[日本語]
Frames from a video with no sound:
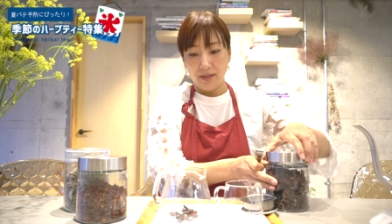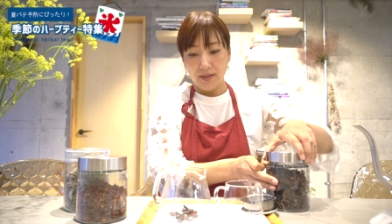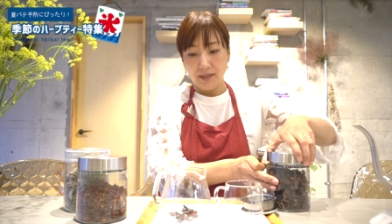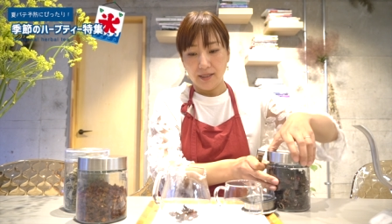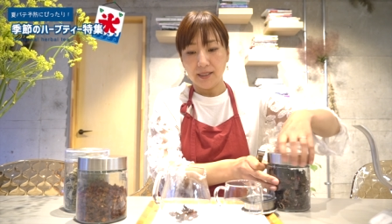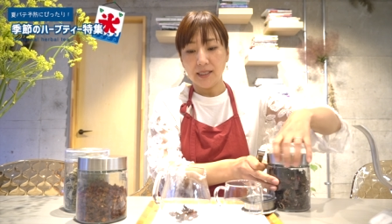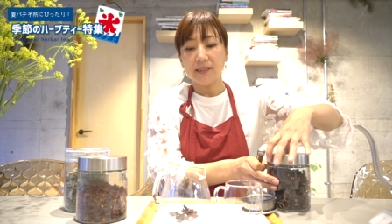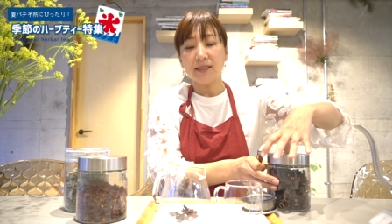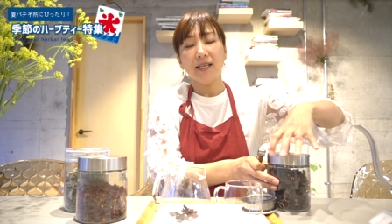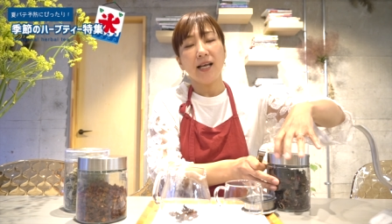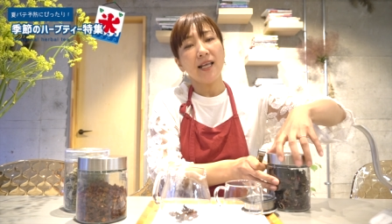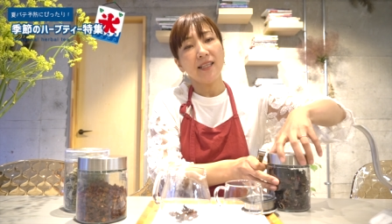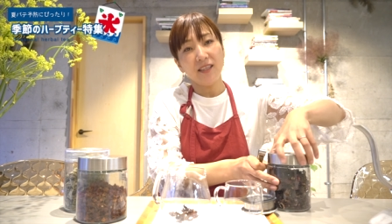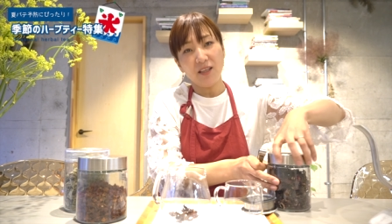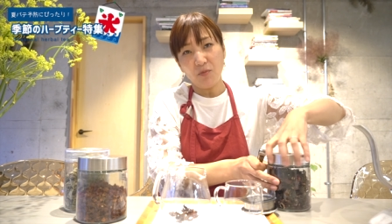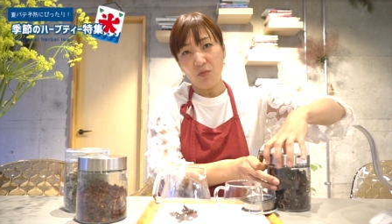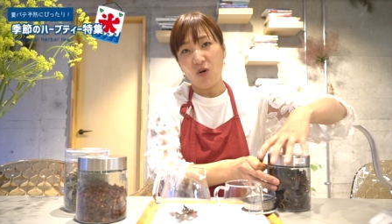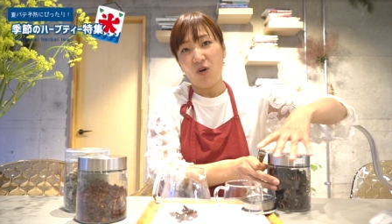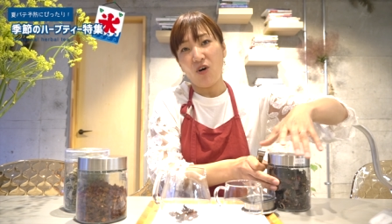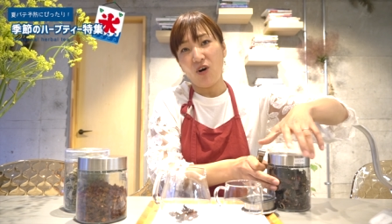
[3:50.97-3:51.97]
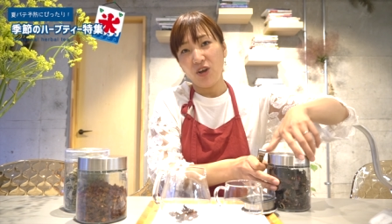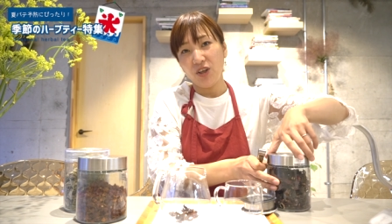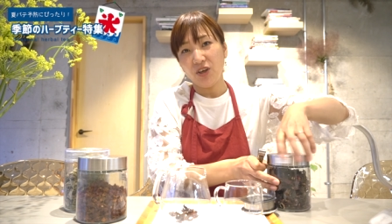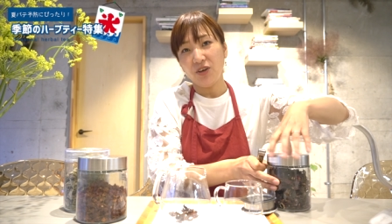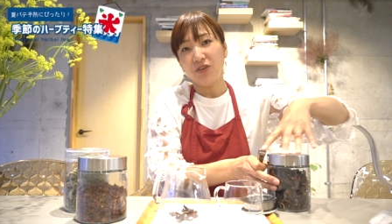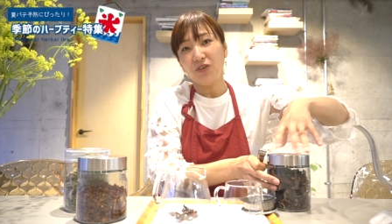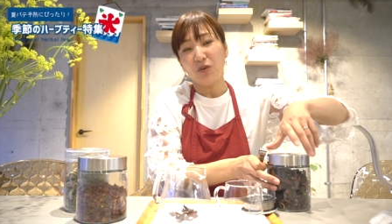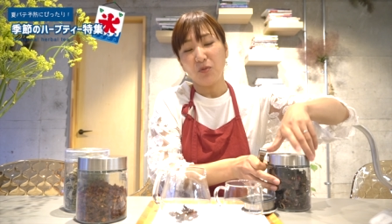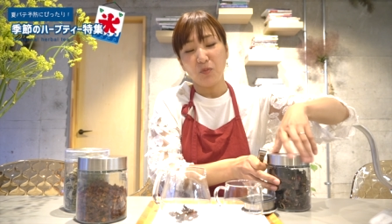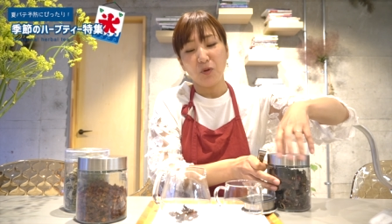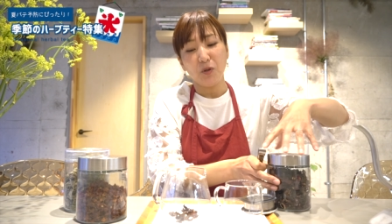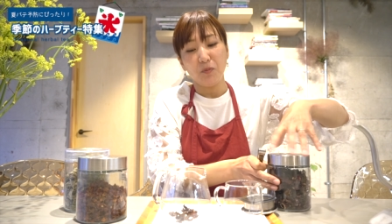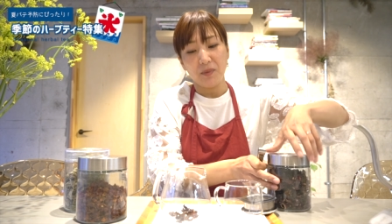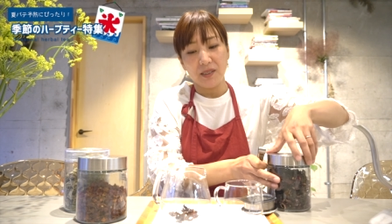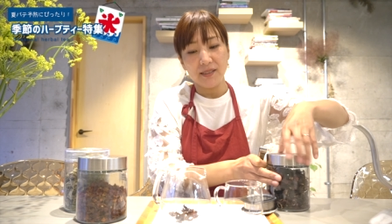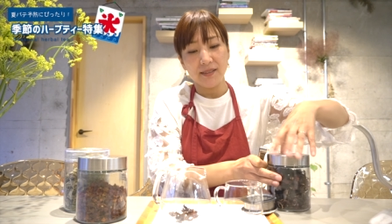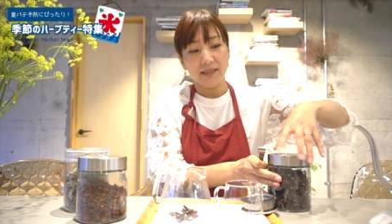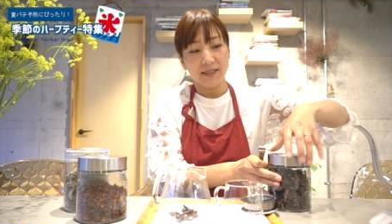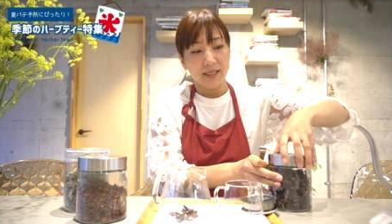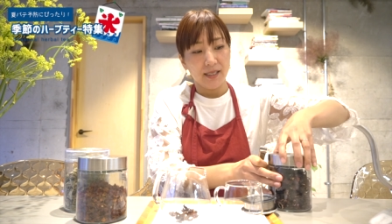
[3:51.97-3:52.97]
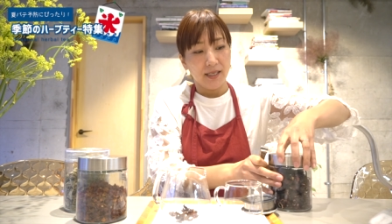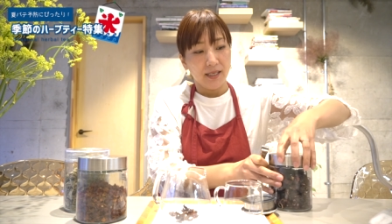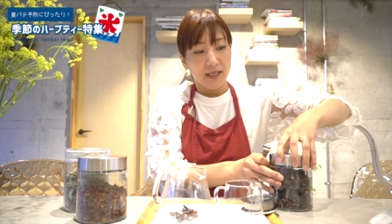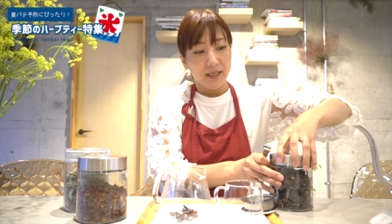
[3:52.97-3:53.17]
形があっても良いと思います。